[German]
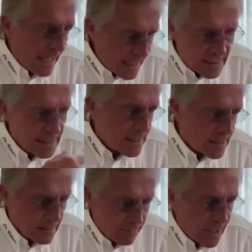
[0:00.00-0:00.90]

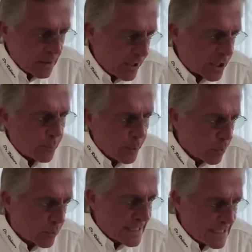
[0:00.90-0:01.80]
Erstens,
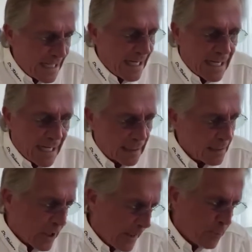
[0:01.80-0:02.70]
Verschwörung ist illegal.
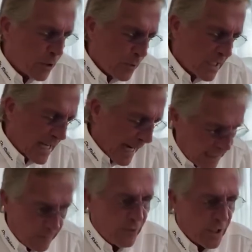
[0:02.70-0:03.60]
Ich habe mich mit
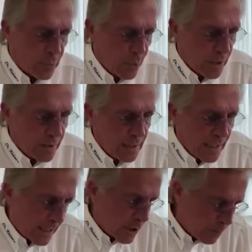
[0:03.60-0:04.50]
keinem verschworen.
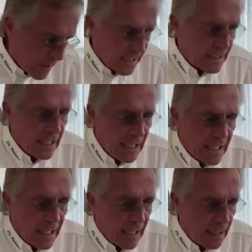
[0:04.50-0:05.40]
Ich bin nicht
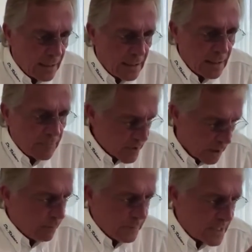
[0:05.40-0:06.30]
illegal. So,
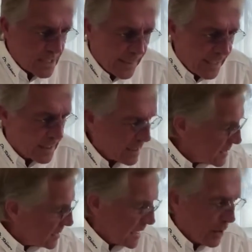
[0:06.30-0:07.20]
das zweite
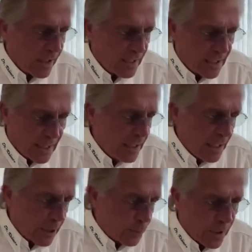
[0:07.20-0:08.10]
ist Theoretiker.
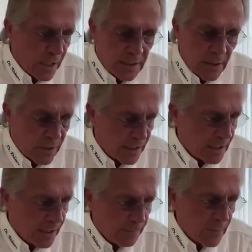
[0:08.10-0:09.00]
Ich bin kein
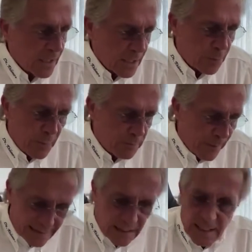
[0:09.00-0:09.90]
Theoretiker. Ich bin
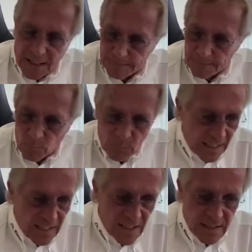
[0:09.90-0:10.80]
Praktiker.
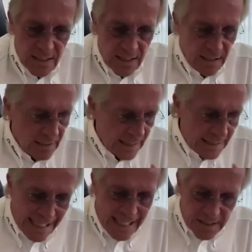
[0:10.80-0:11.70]
Ich sitze hier
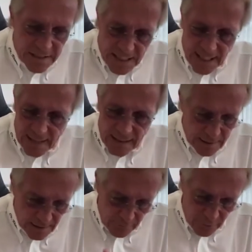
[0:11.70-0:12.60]
jeden Tag
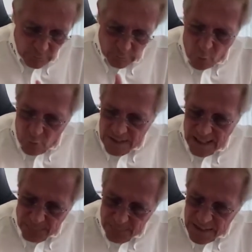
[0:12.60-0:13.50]
von
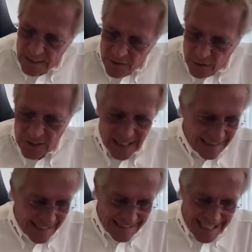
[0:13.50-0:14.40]
Montag bis
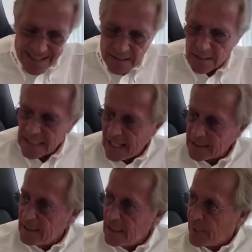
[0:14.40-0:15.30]
Sonntag jeden
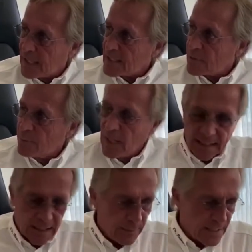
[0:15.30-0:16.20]
Tag in der Praxis und
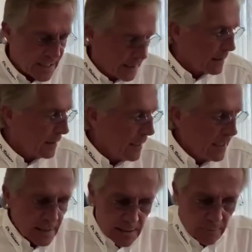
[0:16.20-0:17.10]
behandle Patienten.
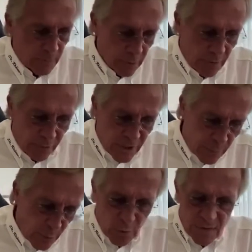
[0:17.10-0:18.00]
So, und ein
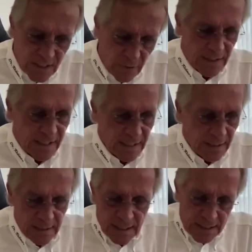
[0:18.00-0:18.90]

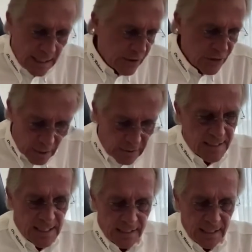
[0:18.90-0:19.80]
Verschwörungstheoretiker kann ich auch
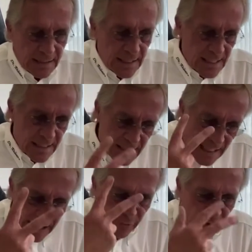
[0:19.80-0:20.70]
nicht sein. Das sind
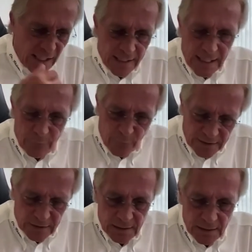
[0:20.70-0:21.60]
drei Fehler in einem
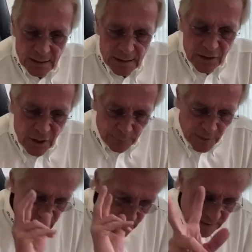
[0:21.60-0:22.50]
Wort. Ich
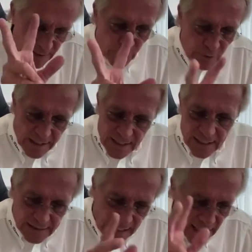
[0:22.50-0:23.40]
habe jetzt bei den
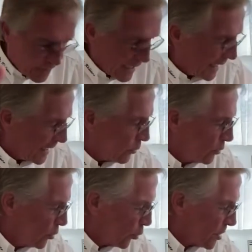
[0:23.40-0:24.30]
Politikern drei
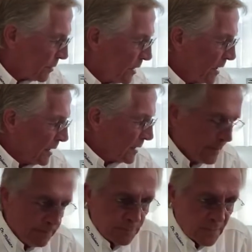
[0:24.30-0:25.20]
Beleidigungen gut.
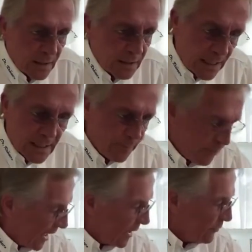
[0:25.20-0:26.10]
Ne? diese
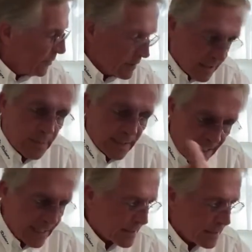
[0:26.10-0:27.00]
Pfeifen, das war die
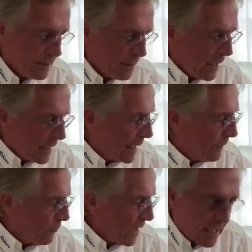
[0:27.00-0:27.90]
erste,
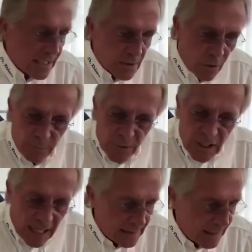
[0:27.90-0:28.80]
ja, die sollen
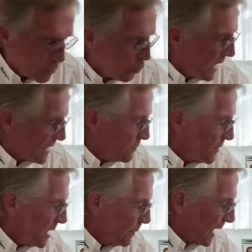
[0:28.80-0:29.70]
mich gerade in Ruhe lassen
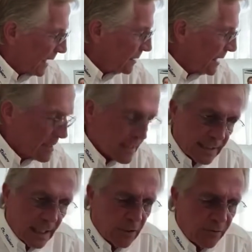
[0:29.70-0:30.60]
mit ihrem Dreck, den sie
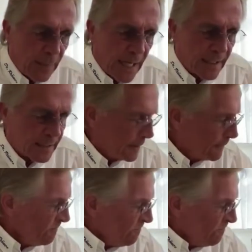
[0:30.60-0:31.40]
da dauernd verbreiten.